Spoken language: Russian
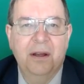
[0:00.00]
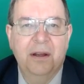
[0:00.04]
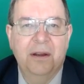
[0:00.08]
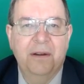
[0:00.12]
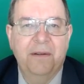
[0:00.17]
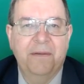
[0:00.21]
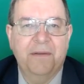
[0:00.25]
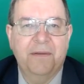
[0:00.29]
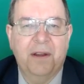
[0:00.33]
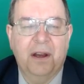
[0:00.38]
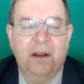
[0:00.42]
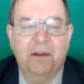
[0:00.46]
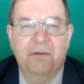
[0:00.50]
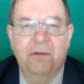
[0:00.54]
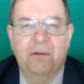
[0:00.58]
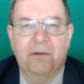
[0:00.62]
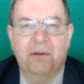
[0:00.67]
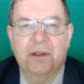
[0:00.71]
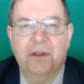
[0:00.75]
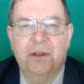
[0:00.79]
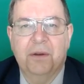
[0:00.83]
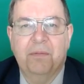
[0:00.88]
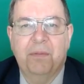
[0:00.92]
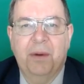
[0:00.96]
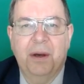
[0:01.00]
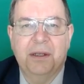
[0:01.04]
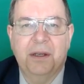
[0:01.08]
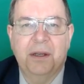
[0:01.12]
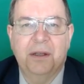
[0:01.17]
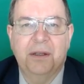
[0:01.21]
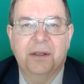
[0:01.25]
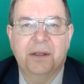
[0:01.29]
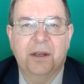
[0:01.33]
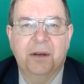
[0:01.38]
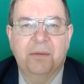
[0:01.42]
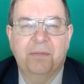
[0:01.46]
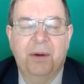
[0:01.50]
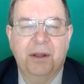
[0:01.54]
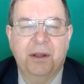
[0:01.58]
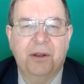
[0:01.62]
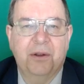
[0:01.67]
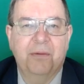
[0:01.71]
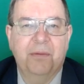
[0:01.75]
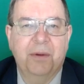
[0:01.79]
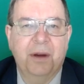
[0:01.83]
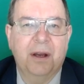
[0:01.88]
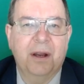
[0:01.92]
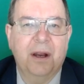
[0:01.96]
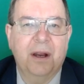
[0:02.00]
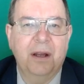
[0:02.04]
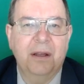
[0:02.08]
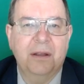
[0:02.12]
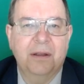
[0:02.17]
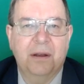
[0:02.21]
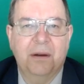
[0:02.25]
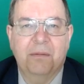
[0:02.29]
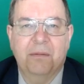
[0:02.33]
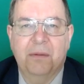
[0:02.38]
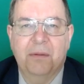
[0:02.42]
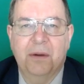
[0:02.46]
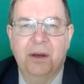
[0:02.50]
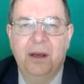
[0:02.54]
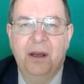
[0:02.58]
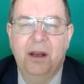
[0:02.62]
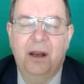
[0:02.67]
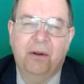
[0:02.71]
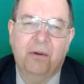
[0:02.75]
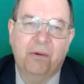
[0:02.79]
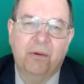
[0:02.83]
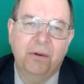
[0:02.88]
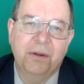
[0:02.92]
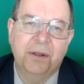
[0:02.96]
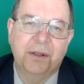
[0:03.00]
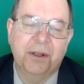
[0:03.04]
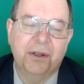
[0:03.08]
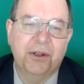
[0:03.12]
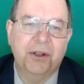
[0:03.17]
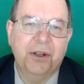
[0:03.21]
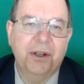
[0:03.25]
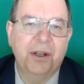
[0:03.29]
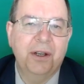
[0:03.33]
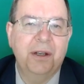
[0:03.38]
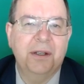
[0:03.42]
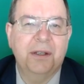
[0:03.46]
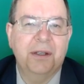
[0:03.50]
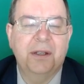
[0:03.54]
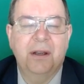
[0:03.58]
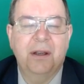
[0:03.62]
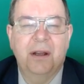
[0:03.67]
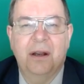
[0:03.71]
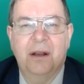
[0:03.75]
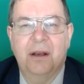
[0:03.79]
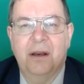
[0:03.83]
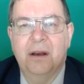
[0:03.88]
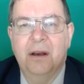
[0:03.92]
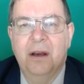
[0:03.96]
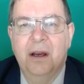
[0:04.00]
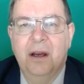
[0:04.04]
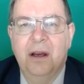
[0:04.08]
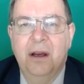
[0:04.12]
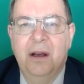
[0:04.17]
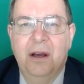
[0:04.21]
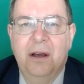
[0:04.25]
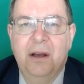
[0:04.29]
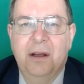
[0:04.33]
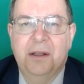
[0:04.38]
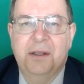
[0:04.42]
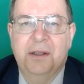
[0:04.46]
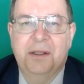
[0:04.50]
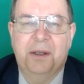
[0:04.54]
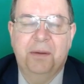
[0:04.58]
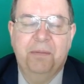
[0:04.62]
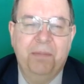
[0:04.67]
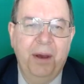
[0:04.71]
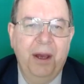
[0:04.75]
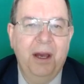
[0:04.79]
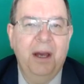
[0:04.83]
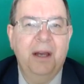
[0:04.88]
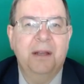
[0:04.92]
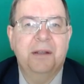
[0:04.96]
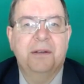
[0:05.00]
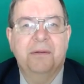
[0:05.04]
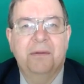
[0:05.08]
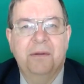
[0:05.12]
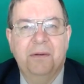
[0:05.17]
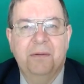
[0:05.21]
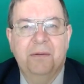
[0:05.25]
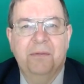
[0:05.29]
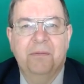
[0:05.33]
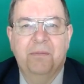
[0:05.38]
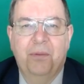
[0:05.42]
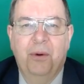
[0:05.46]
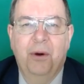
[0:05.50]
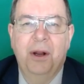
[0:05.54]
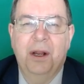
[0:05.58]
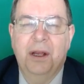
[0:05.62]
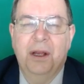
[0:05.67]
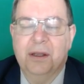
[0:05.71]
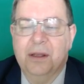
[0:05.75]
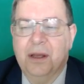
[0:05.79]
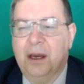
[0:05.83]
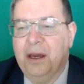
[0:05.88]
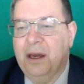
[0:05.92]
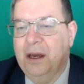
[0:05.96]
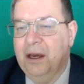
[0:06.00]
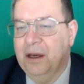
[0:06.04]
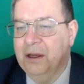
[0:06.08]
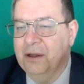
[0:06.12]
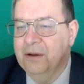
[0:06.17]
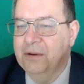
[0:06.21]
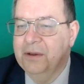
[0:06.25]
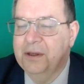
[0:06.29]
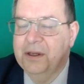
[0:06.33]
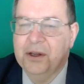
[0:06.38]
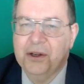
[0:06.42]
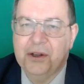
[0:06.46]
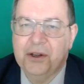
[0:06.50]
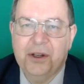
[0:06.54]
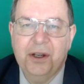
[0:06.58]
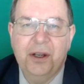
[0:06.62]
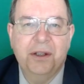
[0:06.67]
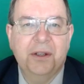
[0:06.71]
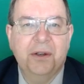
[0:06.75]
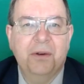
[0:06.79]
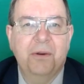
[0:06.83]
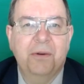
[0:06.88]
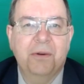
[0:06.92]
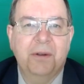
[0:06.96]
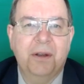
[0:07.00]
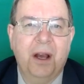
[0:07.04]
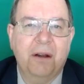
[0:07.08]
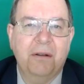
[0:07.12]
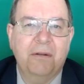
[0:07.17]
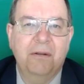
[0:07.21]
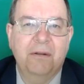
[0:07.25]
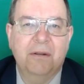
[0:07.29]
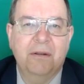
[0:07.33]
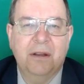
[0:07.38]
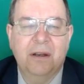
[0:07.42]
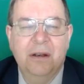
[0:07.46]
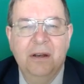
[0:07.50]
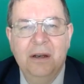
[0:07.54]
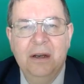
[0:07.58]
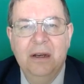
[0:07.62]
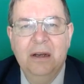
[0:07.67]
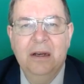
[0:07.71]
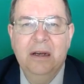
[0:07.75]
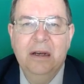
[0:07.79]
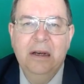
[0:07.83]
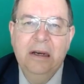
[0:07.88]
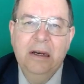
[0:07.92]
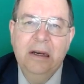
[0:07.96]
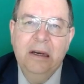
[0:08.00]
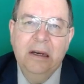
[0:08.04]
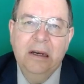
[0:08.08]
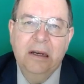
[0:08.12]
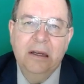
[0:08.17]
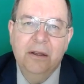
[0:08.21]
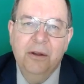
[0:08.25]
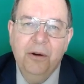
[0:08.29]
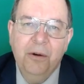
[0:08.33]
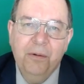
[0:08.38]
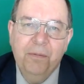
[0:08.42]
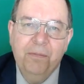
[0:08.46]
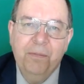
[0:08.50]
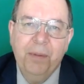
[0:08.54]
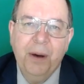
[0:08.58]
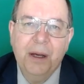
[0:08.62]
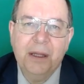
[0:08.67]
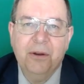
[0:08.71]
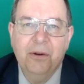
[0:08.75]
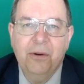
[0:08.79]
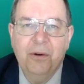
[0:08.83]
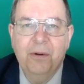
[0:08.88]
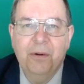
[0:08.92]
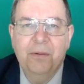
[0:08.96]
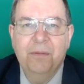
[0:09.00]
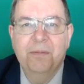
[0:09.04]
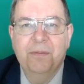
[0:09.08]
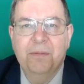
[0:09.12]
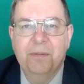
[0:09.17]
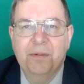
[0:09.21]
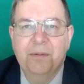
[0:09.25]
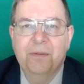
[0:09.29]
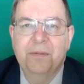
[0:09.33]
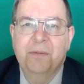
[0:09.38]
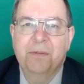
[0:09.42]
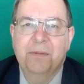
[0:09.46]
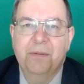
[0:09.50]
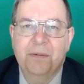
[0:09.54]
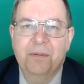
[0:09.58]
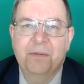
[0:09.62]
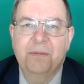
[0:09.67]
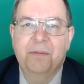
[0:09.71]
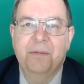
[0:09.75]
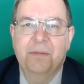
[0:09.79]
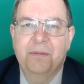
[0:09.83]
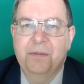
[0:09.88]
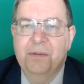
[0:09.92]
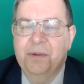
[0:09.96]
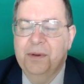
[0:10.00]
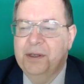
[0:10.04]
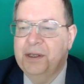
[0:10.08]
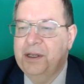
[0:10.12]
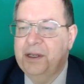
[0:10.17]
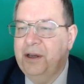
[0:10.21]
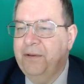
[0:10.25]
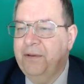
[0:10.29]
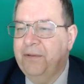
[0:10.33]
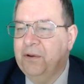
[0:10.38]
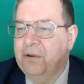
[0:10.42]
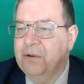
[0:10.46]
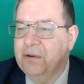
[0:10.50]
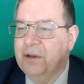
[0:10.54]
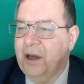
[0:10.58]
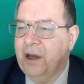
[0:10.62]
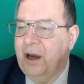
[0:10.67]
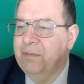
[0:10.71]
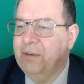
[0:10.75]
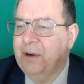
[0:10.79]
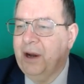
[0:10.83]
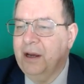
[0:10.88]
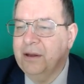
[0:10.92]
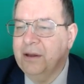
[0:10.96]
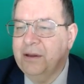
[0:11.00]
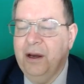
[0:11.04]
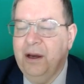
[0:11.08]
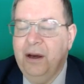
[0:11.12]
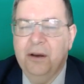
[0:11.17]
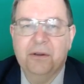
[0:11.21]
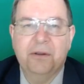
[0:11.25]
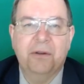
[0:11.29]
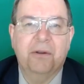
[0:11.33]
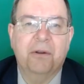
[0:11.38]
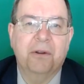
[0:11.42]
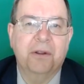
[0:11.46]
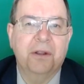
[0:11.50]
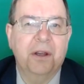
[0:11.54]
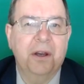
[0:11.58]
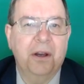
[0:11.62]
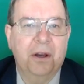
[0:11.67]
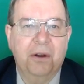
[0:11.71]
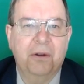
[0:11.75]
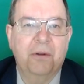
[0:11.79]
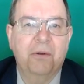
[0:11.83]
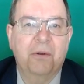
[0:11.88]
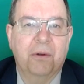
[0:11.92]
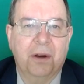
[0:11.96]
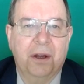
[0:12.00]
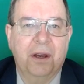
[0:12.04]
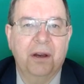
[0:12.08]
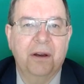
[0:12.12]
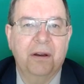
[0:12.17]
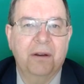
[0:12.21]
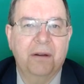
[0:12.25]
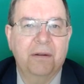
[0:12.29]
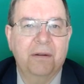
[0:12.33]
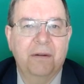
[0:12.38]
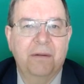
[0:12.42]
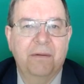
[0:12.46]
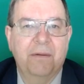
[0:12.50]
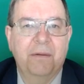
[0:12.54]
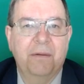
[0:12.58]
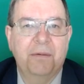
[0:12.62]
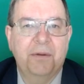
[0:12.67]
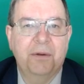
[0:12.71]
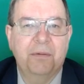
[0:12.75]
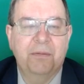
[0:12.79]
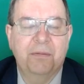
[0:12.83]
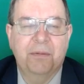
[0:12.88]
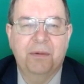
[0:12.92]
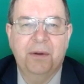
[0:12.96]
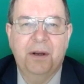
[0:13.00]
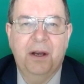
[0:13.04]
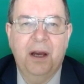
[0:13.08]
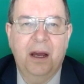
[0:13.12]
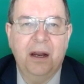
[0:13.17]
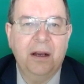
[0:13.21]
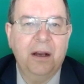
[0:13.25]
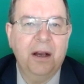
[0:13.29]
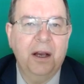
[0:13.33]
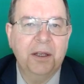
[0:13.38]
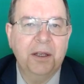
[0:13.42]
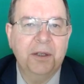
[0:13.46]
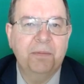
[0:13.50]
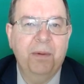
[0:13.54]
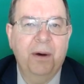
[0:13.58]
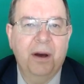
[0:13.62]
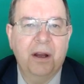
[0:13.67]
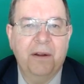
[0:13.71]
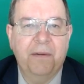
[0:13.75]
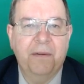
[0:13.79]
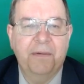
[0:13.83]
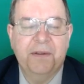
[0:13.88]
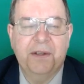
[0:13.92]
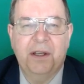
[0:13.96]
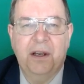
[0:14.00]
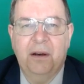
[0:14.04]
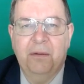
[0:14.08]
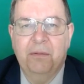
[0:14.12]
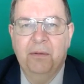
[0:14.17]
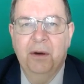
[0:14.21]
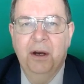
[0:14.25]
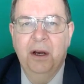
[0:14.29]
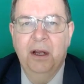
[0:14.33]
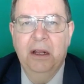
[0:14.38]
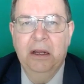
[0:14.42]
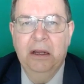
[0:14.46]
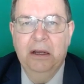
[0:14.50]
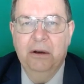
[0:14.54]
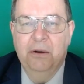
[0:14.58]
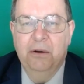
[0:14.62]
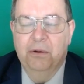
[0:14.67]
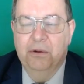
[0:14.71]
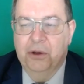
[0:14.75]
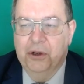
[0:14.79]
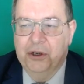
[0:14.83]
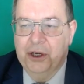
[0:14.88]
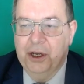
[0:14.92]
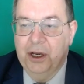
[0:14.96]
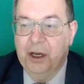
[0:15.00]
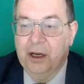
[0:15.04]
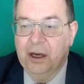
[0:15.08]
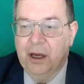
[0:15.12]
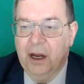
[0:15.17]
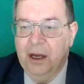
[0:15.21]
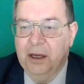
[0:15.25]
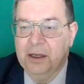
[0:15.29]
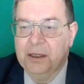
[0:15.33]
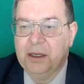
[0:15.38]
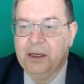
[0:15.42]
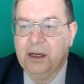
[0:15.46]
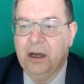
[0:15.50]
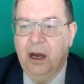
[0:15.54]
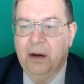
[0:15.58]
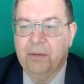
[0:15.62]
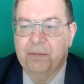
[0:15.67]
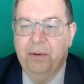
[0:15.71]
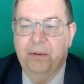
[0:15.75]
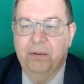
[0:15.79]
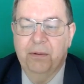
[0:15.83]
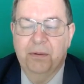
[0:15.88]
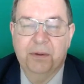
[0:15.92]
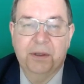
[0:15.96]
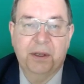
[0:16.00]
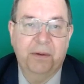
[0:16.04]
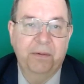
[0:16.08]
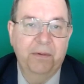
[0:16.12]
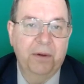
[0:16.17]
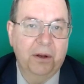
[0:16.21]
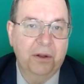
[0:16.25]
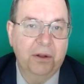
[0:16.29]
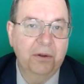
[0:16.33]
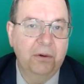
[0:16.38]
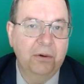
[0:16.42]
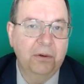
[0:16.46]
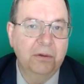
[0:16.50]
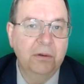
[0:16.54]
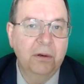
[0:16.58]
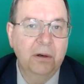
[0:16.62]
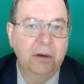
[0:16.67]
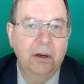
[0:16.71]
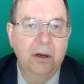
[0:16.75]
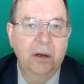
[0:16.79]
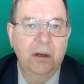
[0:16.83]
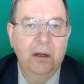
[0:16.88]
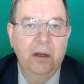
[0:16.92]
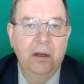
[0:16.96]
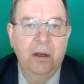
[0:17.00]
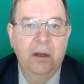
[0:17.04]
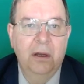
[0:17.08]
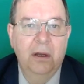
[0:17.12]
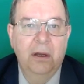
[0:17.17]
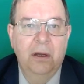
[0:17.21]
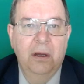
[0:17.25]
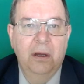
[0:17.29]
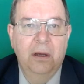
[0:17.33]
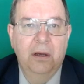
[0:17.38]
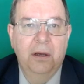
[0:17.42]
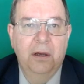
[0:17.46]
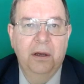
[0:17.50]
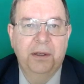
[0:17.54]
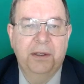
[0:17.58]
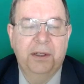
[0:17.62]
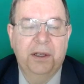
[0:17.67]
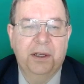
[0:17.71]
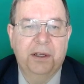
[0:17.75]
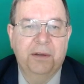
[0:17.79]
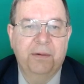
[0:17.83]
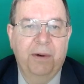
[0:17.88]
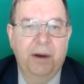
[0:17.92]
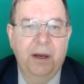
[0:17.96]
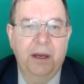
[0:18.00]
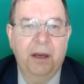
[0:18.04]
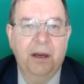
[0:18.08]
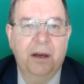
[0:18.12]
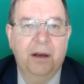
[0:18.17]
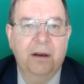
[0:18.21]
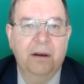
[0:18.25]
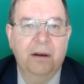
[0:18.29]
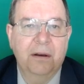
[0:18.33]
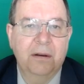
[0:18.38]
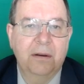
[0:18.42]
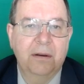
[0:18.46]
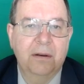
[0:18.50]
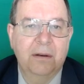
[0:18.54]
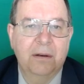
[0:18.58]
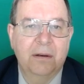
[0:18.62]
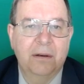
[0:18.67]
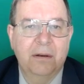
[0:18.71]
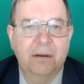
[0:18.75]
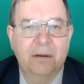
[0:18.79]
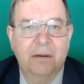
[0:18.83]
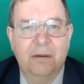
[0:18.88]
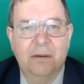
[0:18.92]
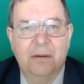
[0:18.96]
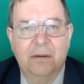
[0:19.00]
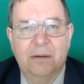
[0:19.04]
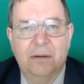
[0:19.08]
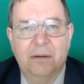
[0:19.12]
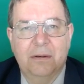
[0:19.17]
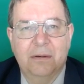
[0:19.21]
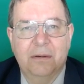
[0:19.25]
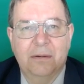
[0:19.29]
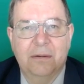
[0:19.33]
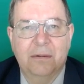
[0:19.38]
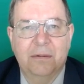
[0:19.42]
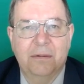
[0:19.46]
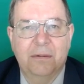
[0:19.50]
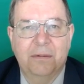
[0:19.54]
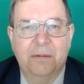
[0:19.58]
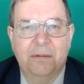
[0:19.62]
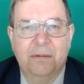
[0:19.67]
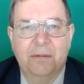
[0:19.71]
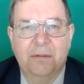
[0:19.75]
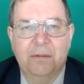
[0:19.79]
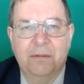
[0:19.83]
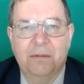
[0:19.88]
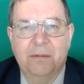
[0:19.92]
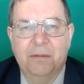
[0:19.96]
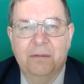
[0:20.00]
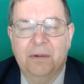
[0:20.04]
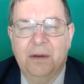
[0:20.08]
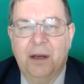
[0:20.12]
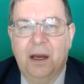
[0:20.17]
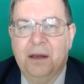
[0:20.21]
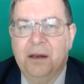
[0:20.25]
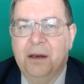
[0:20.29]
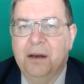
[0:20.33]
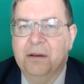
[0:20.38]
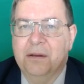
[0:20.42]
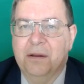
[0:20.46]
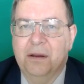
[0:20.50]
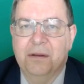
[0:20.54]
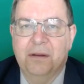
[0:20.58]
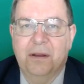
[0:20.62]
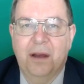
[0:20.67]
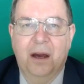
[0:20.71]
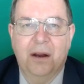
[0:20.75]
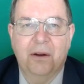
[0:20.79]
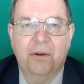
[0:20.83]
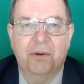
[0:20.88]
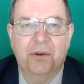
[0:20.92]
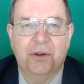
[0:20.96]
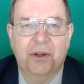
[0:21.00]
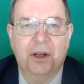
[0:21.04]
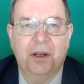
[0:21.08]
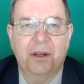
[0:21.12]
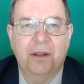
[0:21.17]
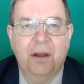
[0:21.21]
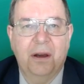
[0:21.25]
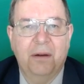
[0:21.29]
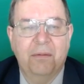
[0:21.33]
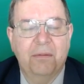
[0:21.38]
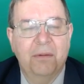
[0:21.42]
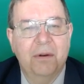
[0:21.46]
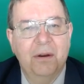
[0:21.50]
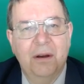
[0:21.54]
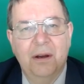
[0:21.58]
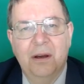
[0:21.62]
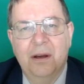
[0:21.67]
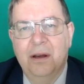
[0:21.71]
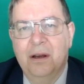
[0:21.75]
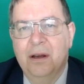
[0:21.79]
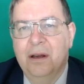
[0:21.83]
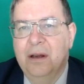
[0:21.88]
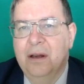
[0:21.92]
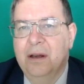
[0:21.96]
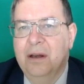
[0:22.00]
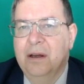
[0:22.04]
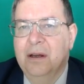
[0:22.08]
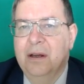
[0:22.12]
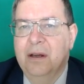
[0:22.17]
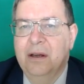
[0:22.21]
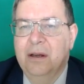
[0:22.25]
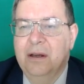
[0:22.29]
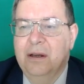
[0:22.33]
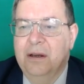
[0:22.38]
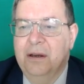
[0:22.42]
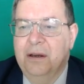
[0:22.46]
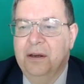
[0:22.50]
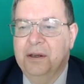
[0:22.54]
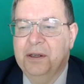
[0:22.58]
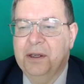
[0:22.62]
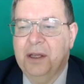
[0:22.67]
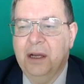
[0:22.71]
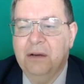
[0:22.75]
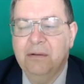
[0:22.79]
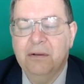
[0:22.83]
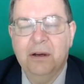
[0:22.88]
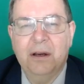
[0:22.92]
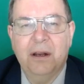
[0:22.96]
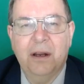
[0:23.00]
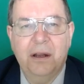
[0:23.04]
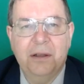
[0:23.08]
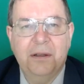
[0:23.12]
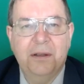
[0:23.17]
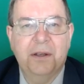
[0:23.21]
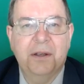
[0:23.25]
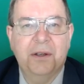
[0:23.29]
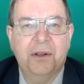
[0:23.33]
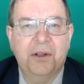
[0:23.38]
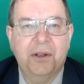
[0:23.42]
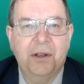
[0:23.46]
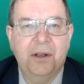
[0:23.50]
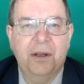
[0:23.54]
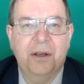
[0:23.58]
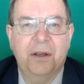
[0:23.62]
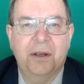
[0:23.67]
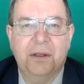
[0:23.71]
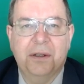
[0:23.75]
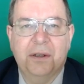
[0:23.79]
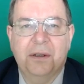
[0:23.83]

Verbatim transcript: в такого рода позициях, потом играть там или какой-нибудь С6, или C5, ну, более такие. Ну, вот C6 ход какой-то. Ну, потом сивку-то обкатают крутые горки. В общем, Гарри Каспаров сам, он уже играя с Карповым, свернул со своих э, каких-то дорожек там. И стал играть С6.